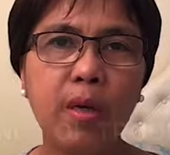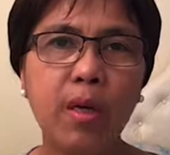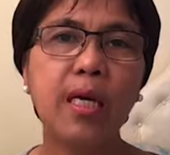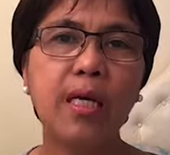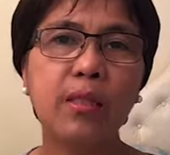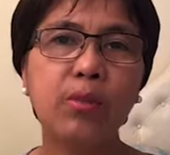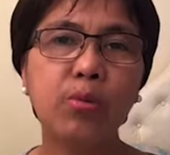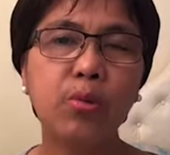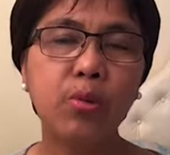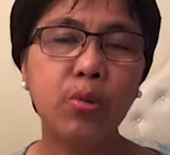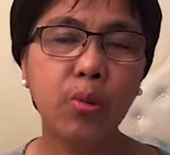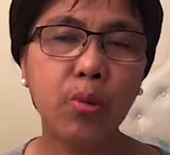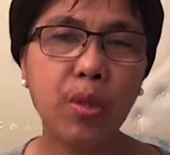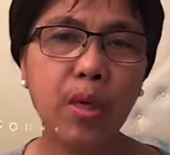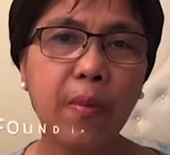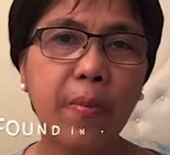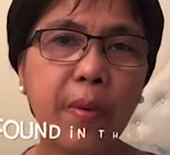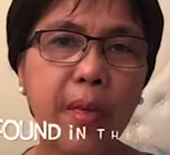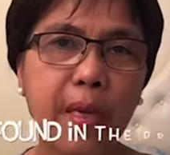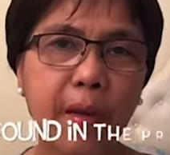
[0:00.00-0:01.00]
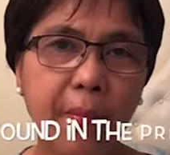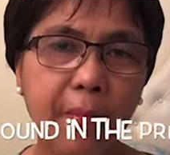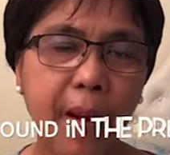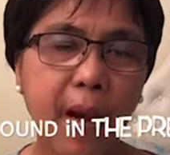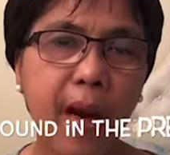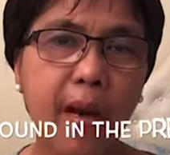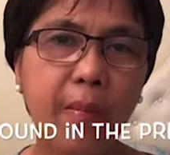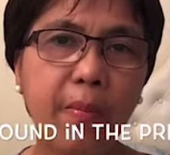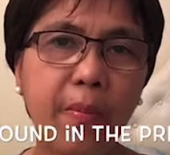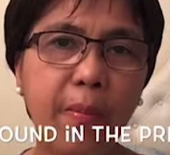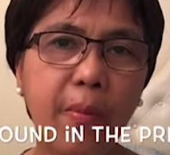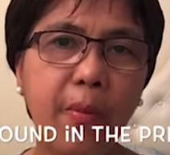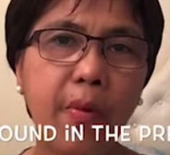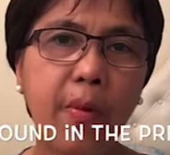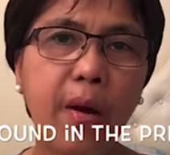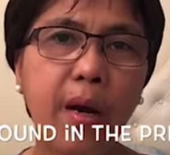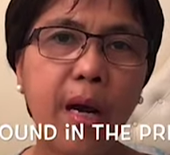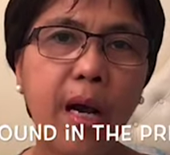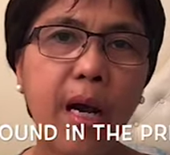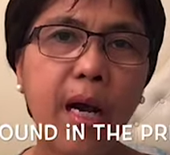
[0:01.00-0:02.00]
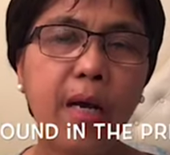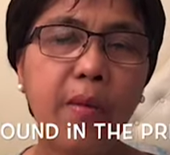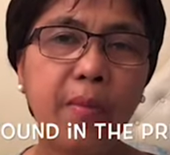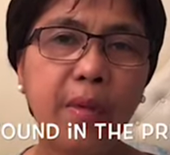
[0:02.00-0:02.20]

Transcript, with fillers: Ang ah, totoong kapayapaan po ay